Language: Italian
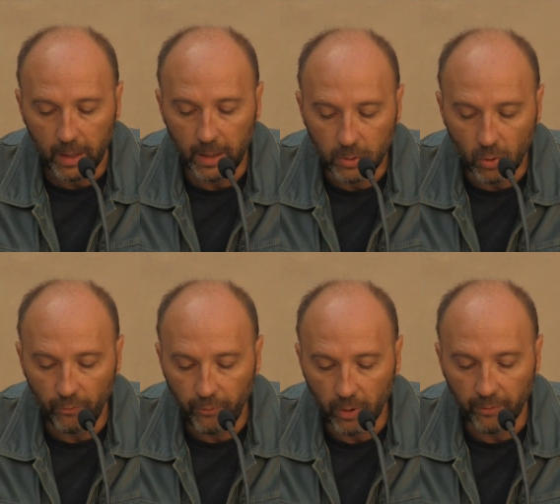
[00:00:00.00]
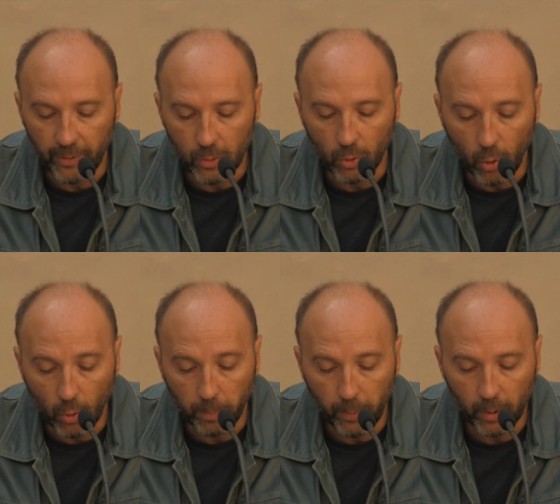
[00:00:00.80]
Il tonfo che fa un
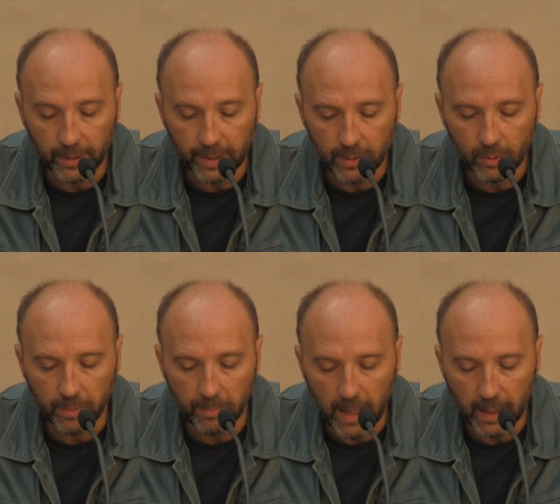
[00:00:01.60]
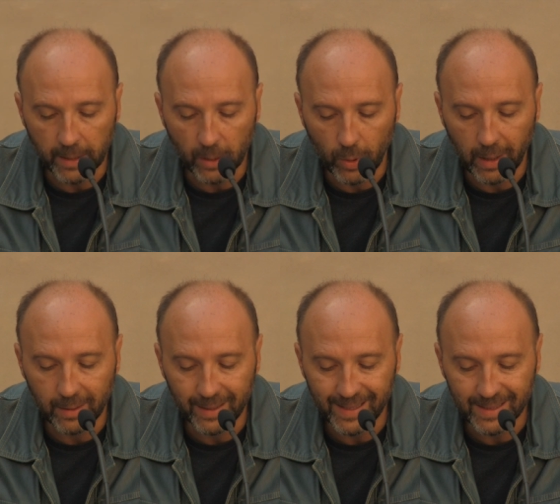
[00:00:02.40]
corpo cadendo in mare da
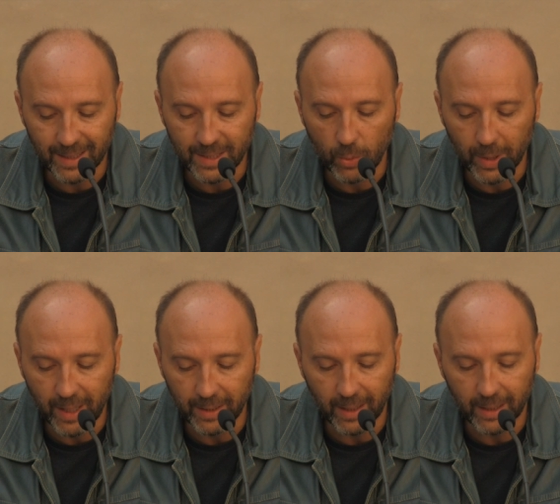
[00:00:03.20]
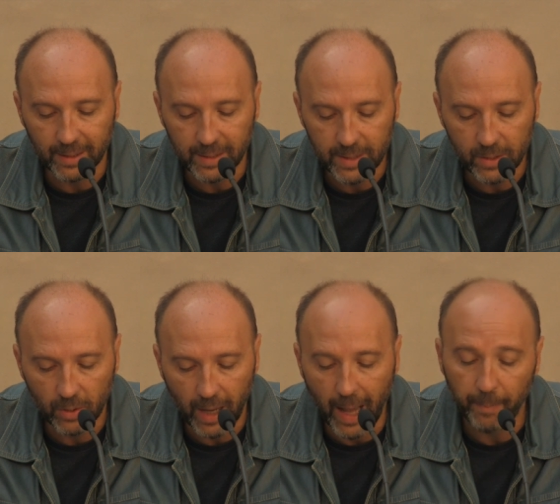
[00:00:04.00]
quell'altezza si guadagna
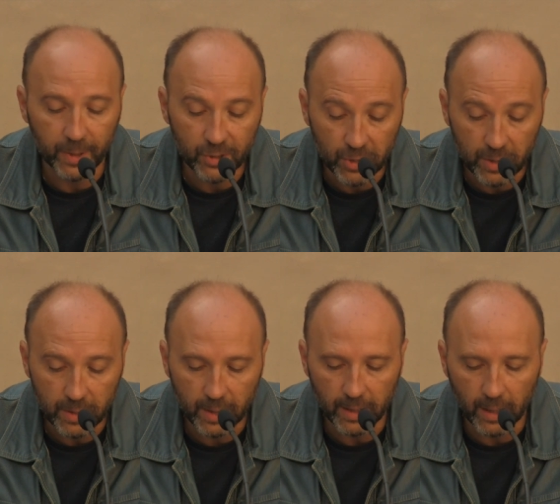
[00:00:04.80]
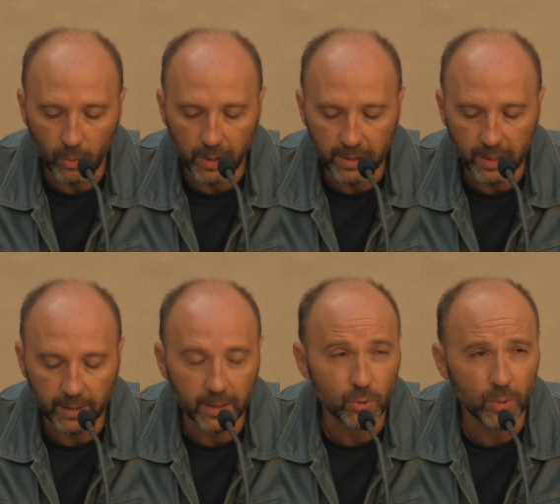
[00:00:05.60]
l'attenzione a prescindere dalla
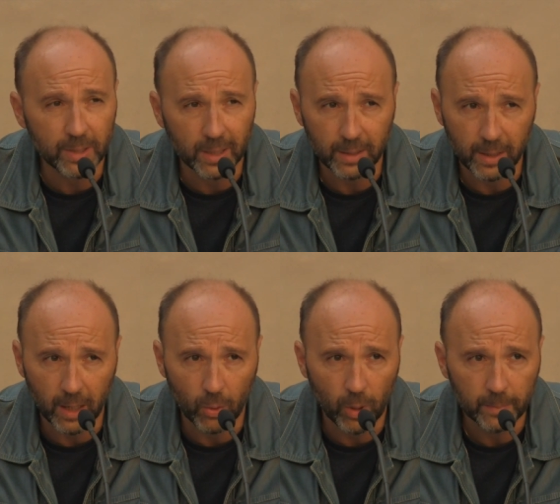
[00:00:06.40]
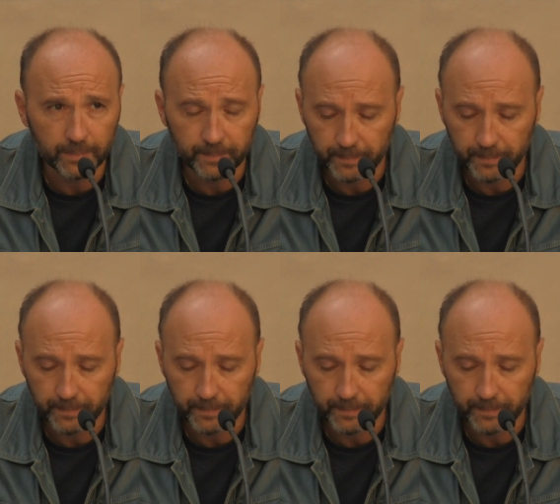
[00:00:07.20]
qualità della sua entrata in acqua.